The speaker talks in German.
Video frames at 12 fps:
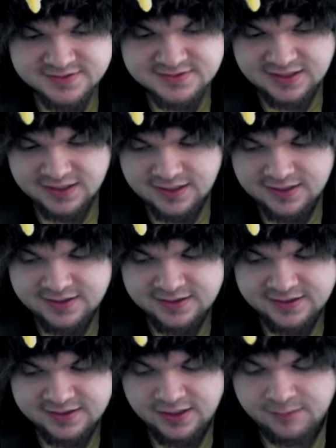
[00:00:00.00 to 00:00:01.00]
Ja,
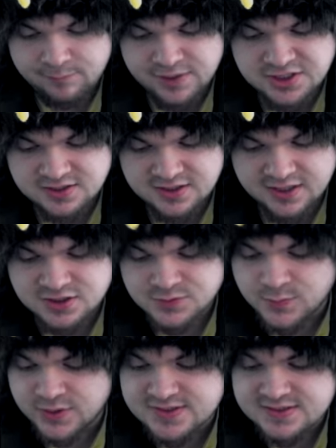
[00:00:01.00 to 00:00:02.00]
Energiepackage
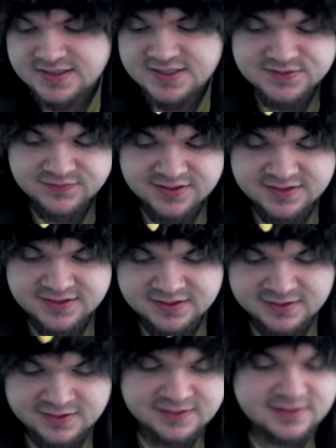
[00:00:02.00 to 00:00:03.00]
reinschmeißen ist
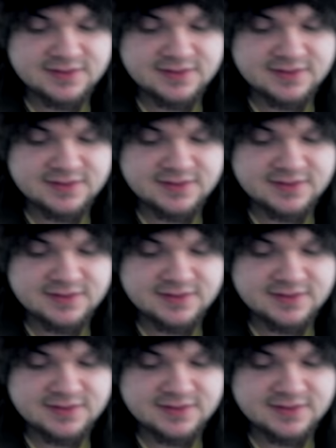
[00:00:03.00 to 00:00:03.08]
wichtig